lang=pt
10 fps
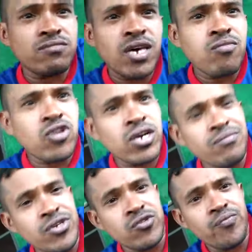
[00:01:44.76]
mesmo
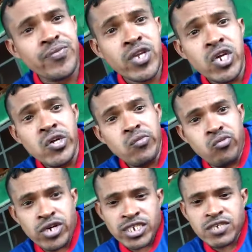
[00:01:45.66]
caminho.
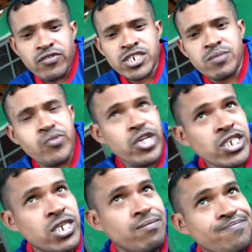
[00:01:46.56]
Porque se você, por
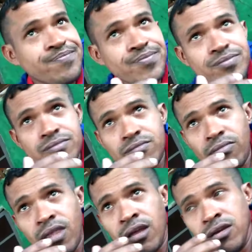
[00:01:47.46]
exemplo,
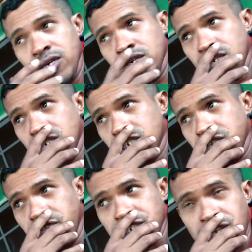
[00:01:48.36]
se
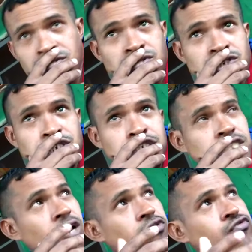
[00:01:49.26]
você é um
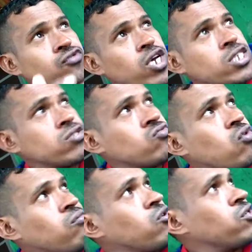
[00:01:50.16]
digital influencer, um
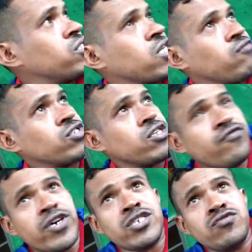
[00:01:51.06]
humorista, aí você
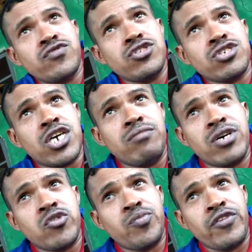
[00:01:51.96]
faz um vídeo
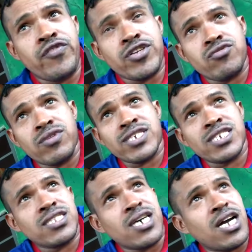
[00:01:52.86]
queimando o prefeito de uma
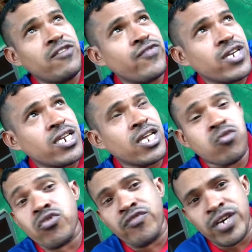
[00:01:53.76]
cidade, falando a
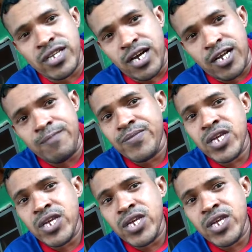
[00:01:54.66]
tua verdade.